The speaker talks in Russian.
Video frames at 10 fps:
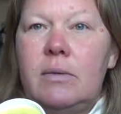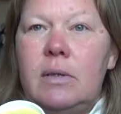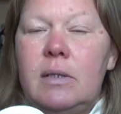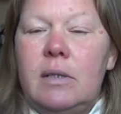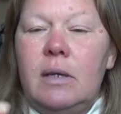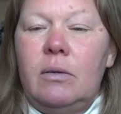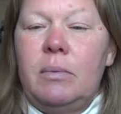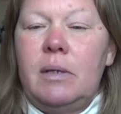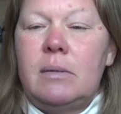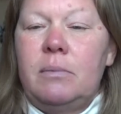Видите, я вот
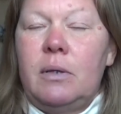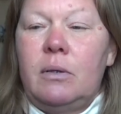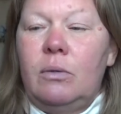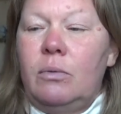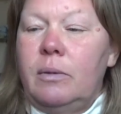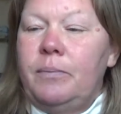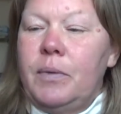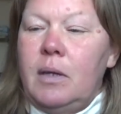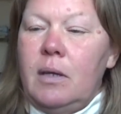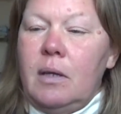пальцем проткнула.
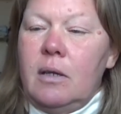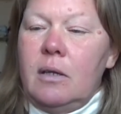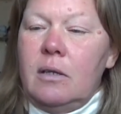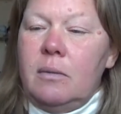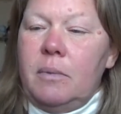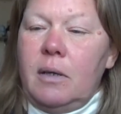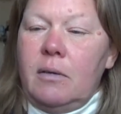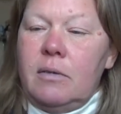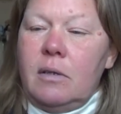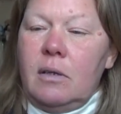И теперь
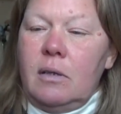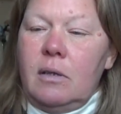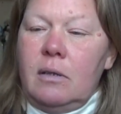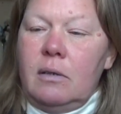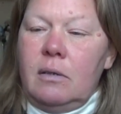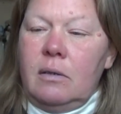я вся...